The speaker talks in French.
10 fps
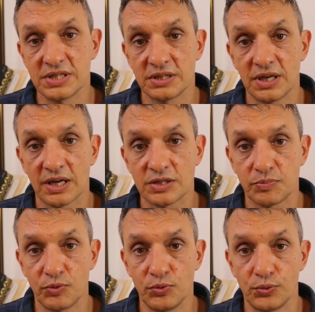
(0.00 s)
intéresse
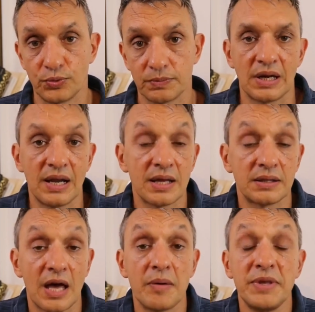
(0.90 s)
plus.
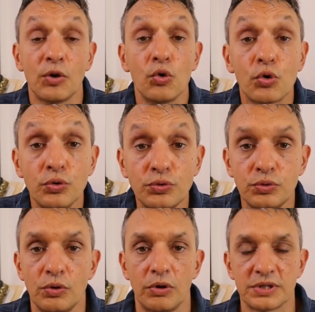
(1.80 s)
L'Inde, ami
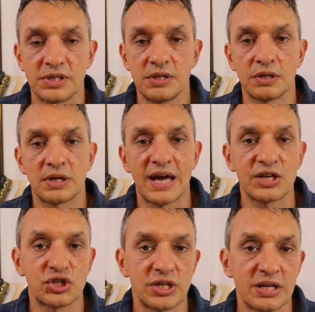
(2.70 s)
reconnu de l'Occident,
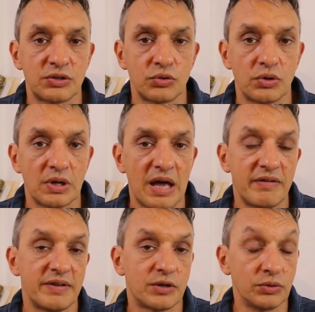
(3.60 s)
achète
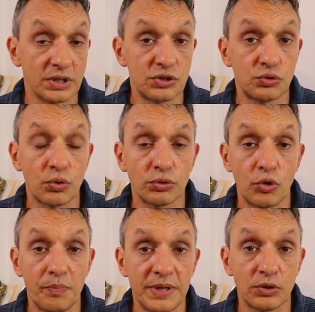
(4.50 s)
avec une ristourne
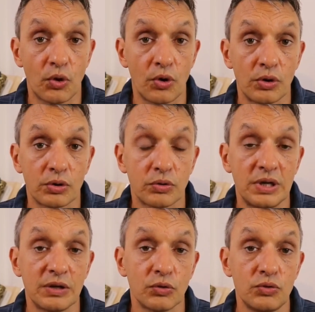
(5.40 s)
le pétrole que
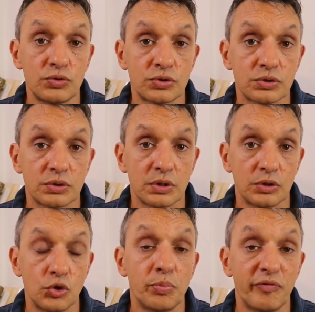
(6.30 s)
les Russes
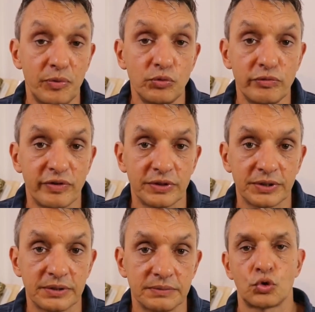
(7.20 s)
ne peuvent plus nous
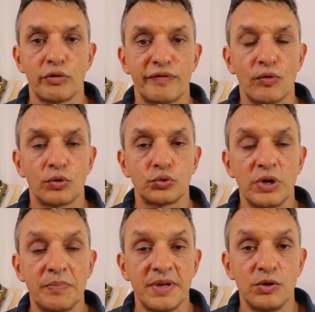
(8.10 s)
vendre. Que feront
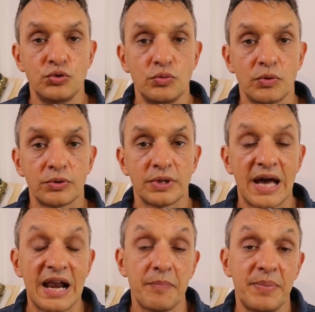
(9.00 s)
tous les pays du monde
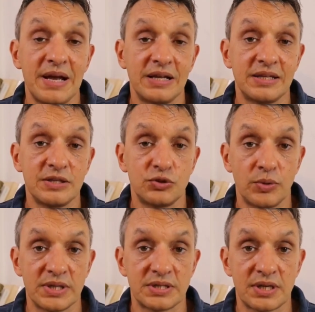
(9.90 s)
à l'appel des
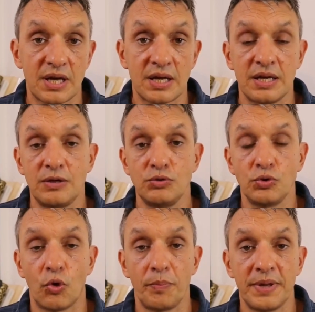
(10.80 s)
USA et
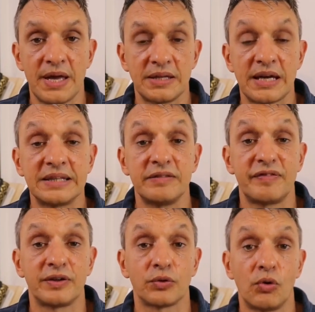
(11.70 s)
l'Union européenne à
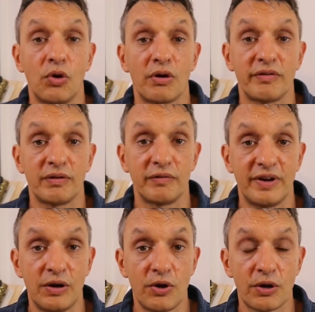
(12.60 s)
défendre leurs
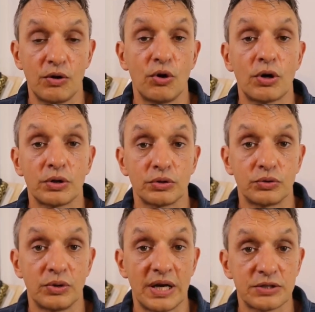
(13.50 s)
valeurs lors
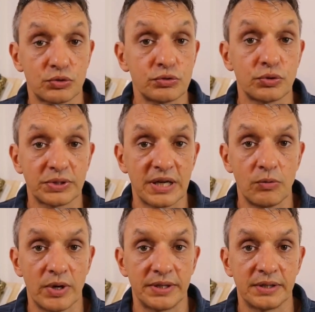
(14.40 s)
de l'assaut sur
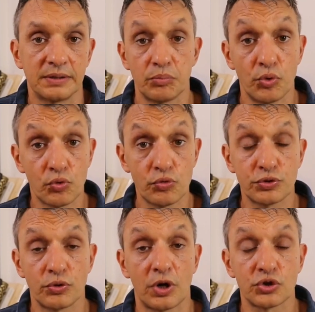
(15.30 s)
Taïwan Beaucoup
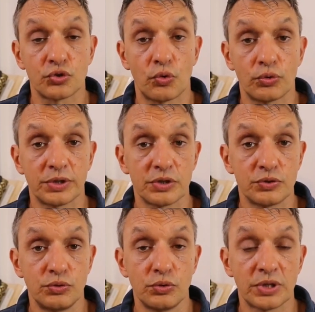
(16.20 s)
se rangeront dans
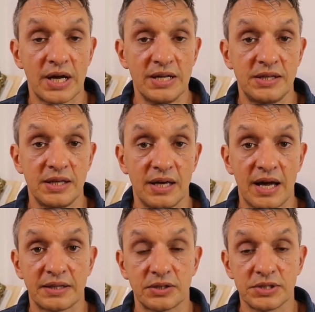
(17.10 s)
une neutralité
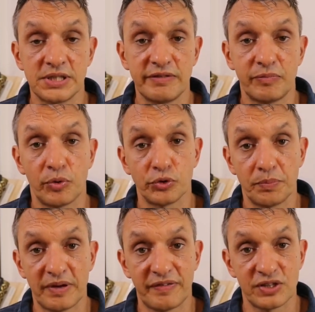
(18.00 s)
attentive pour ne
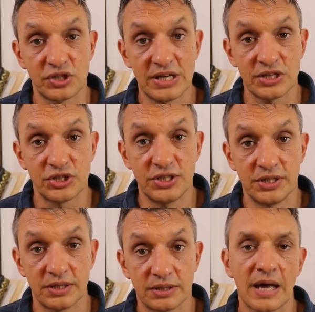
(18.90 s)
pas fâcher la
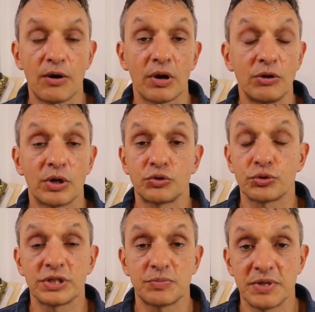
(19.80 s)
Chine. Alors il y aura
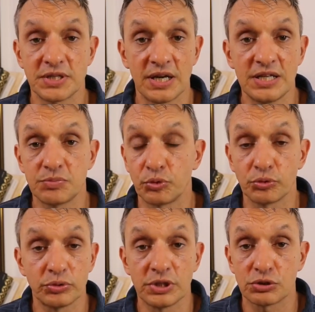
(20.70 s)
toujours des spécialistes pour
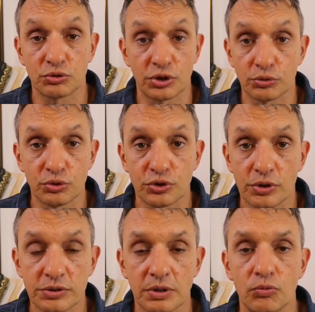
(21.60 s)
nous dire ce genre de
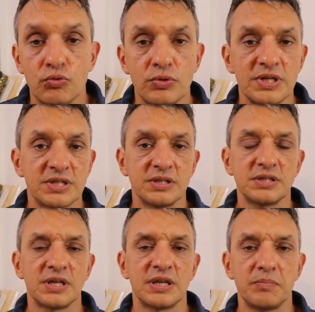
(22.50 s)
choses, où les
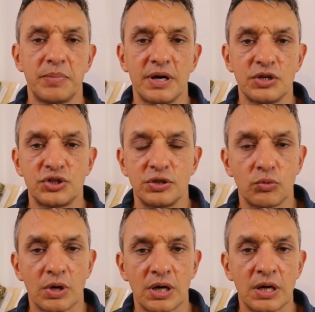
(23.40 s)
Indiens n'aiment pas les
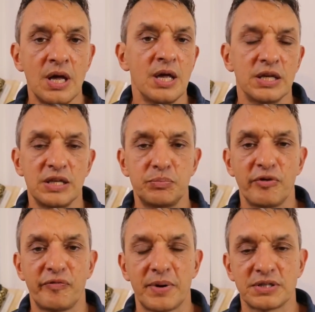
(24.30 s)
Chinois, ils
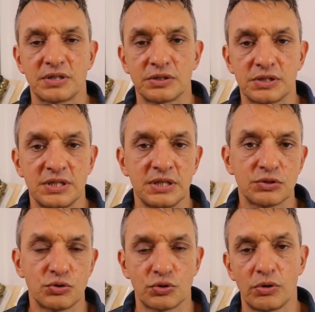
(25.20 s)
peuvent pas se sentir,
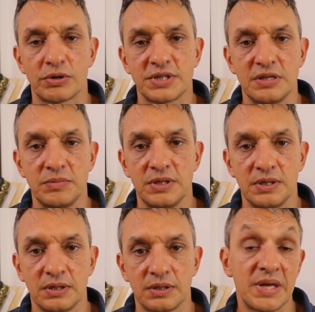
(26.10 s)
ce sont leurs
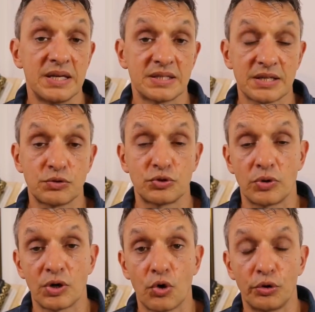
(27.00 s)
ennemis. Mais ça, ce
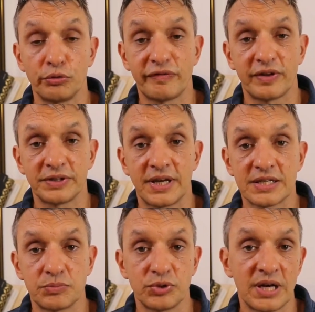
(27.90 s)
sont encore nos
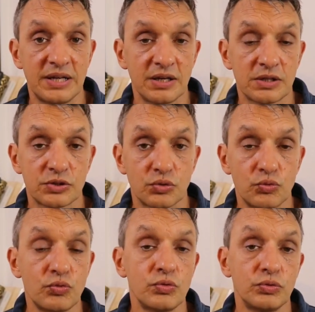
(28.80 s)
fantasmes d'alliance
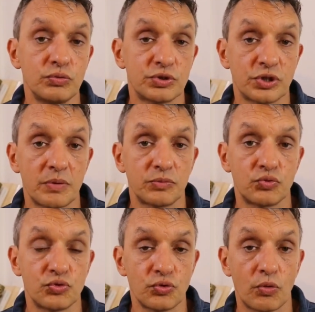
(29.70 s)
où nous sommes
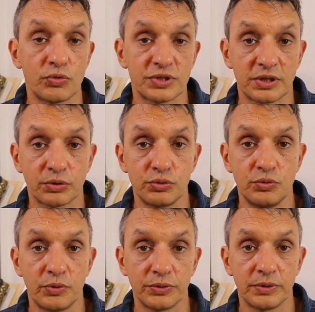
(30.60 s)
toujours au centre
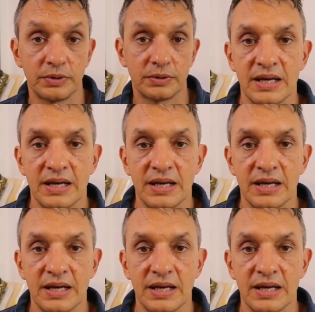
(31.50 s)
du monde.